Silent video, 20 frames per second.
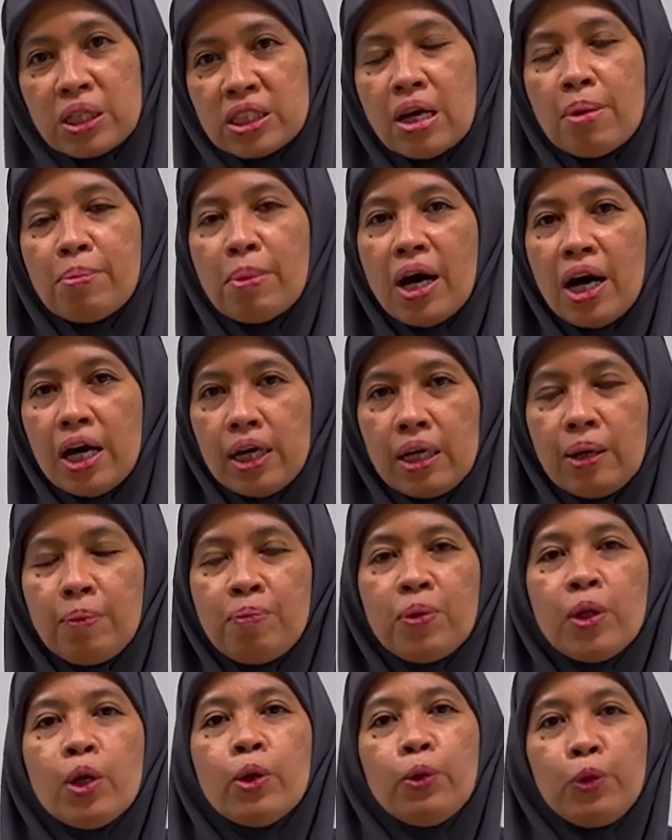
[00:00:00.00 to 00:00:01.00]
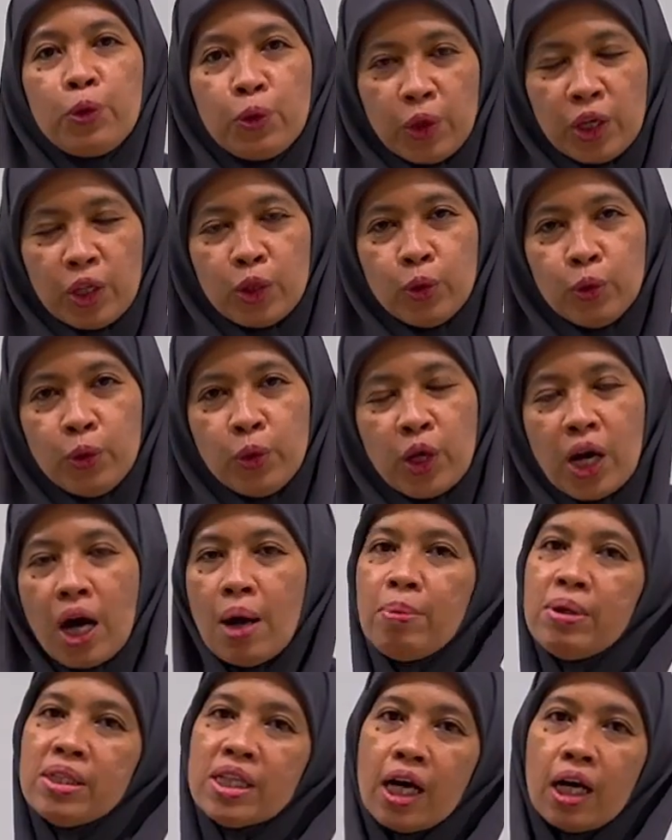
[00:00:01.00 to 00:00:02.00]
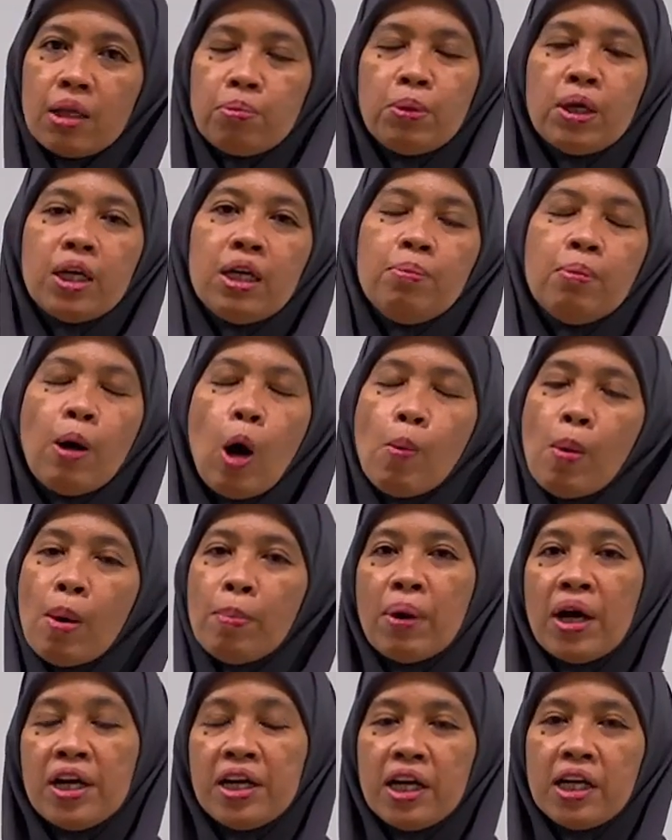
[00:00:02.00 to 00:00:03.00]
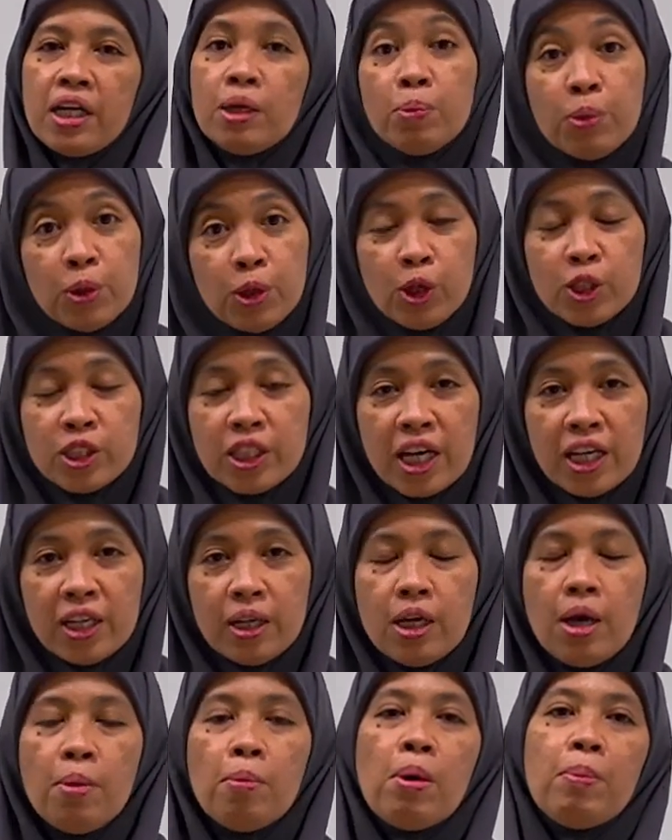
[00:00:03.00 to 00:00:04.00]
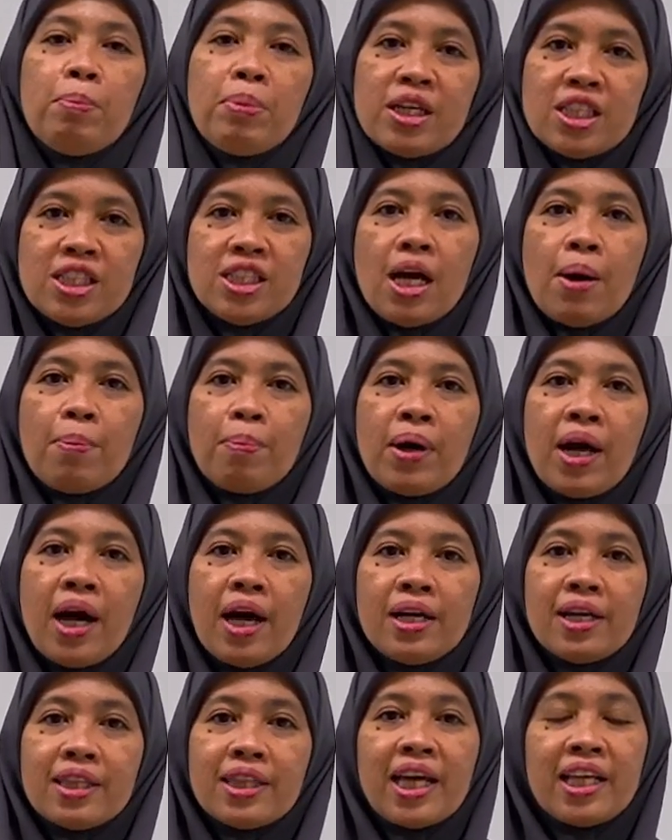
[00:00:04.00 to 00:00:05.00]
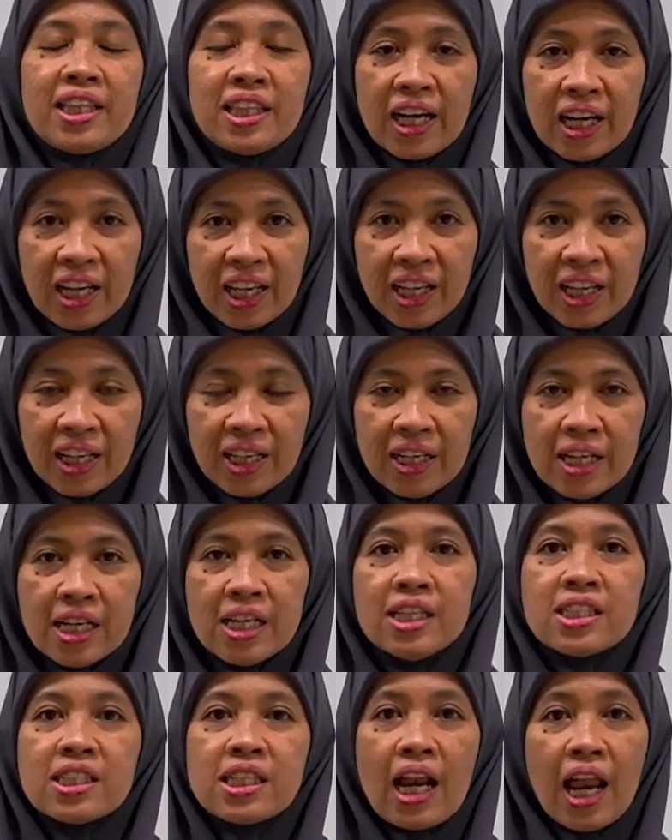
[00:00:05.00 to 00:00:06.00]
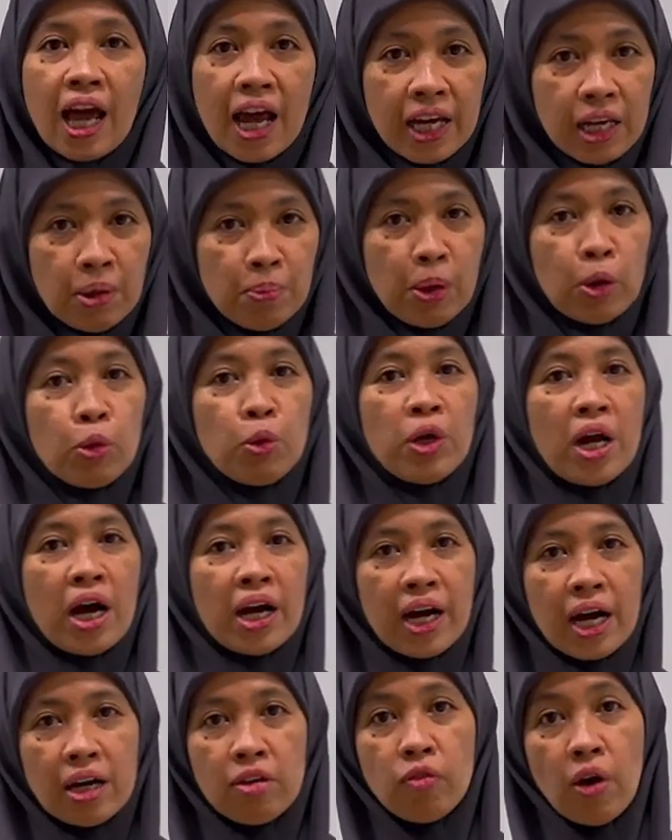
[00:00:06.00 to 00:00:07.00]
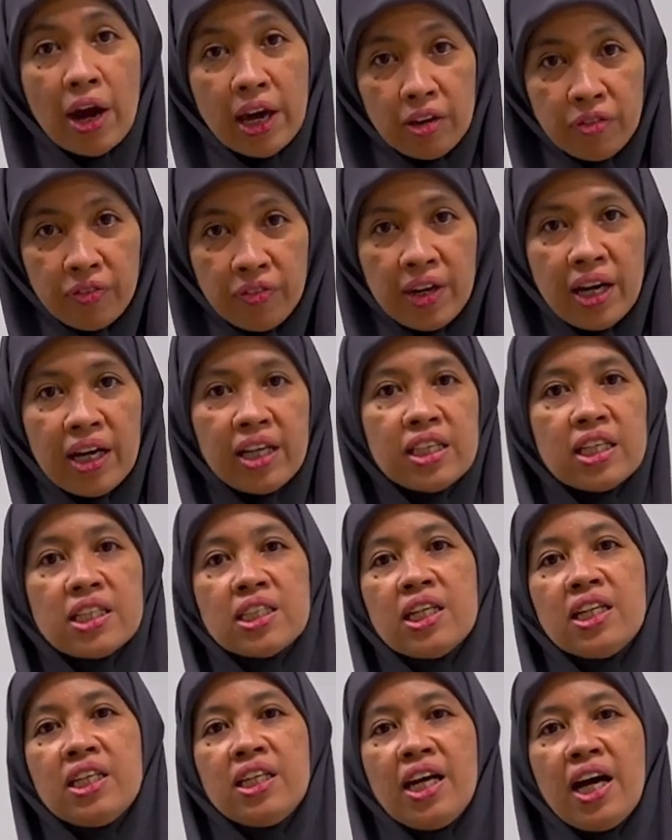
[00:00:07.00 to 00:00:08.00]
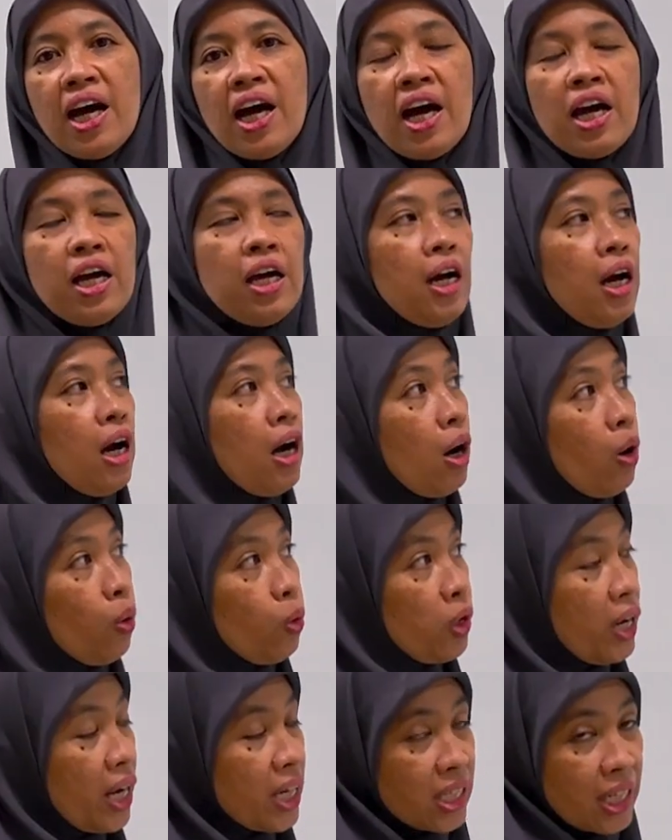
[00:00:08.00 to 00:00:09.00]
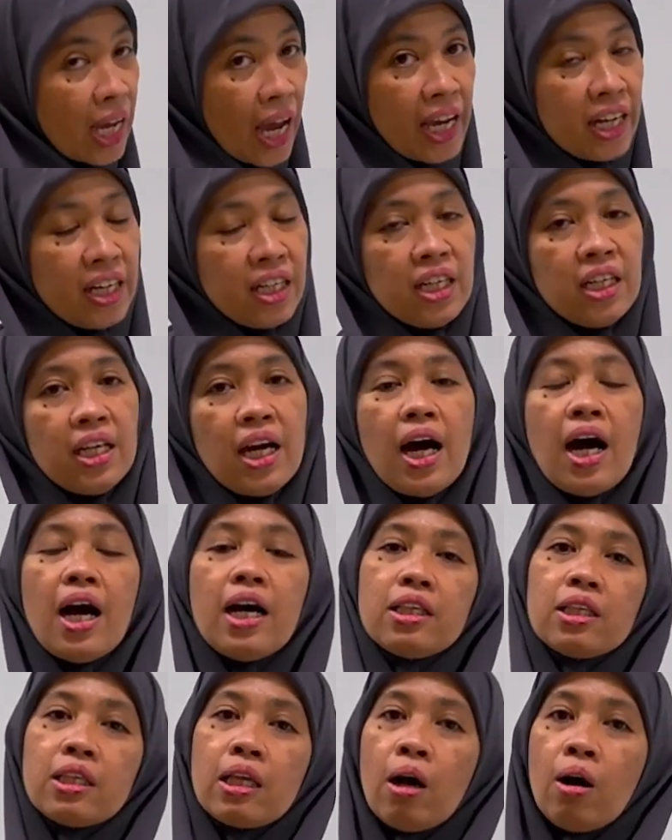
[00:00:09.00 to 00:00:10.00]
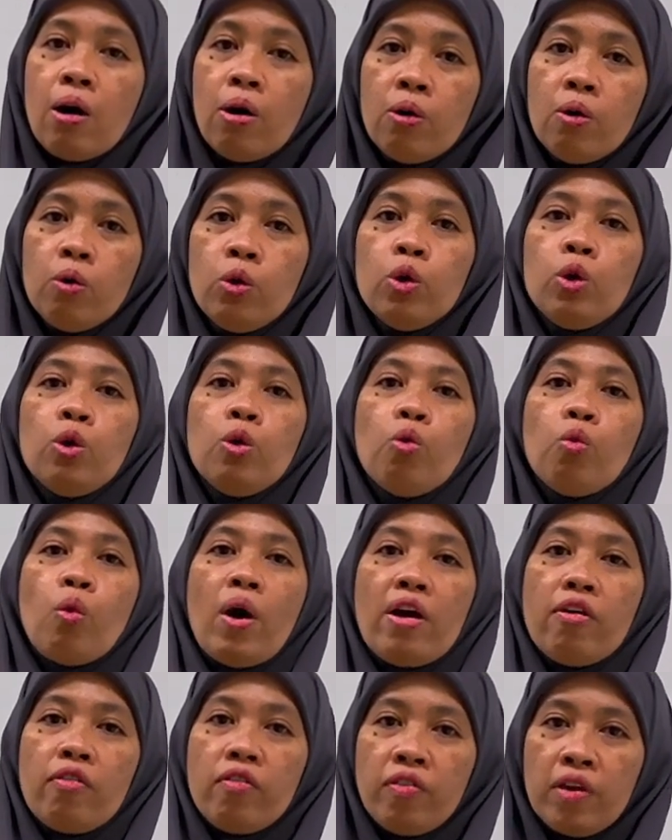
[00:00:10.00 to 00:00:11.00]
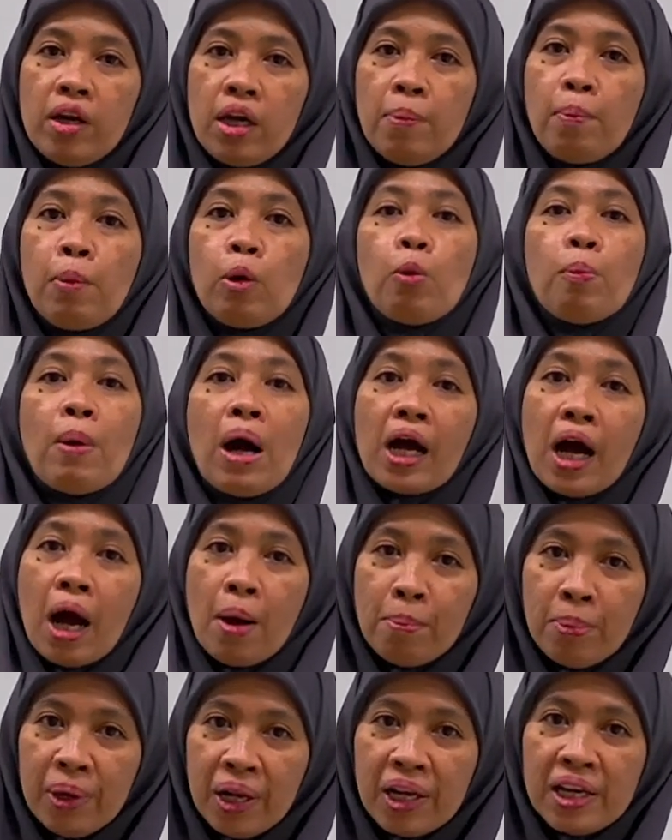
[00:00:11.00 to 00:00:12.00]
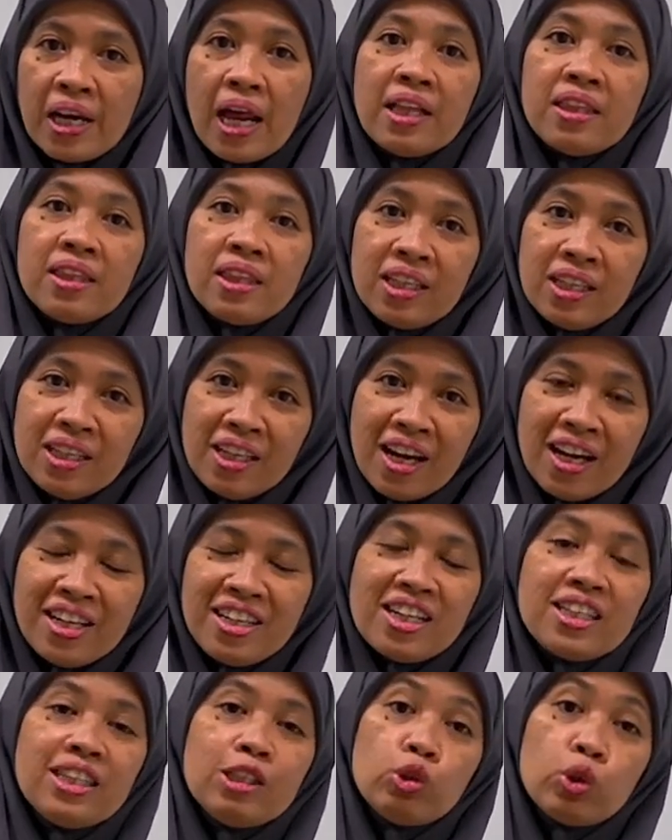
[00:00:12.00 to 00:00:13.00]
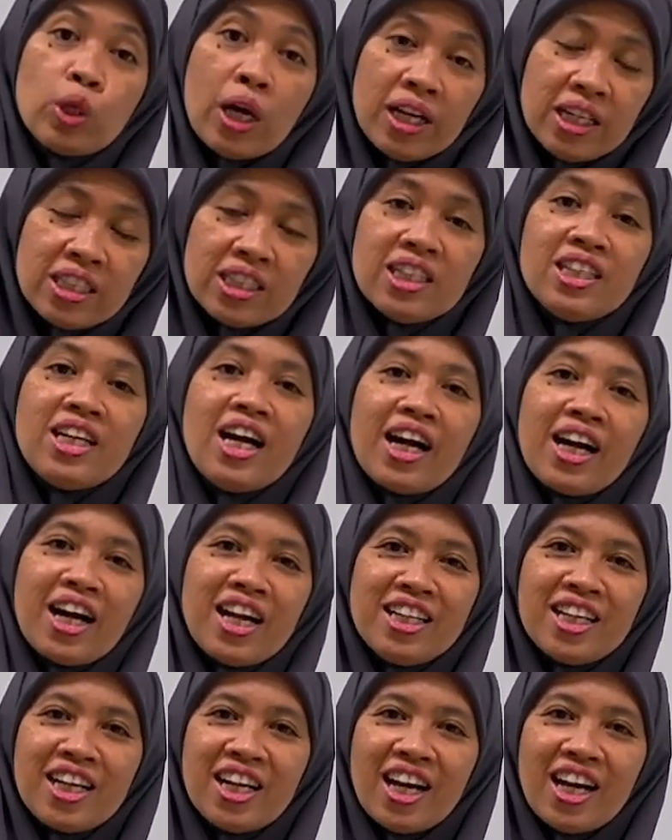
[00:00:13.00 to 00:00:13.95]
bersamaan. Untuk itu kami sangat menghimbau Bapak dan Ibu dosen mempersiapkan tethering selain menggunakan WiFi yang tersedia, UNES ID atau WiFi berupa kabel nantinya yang juga disediakan di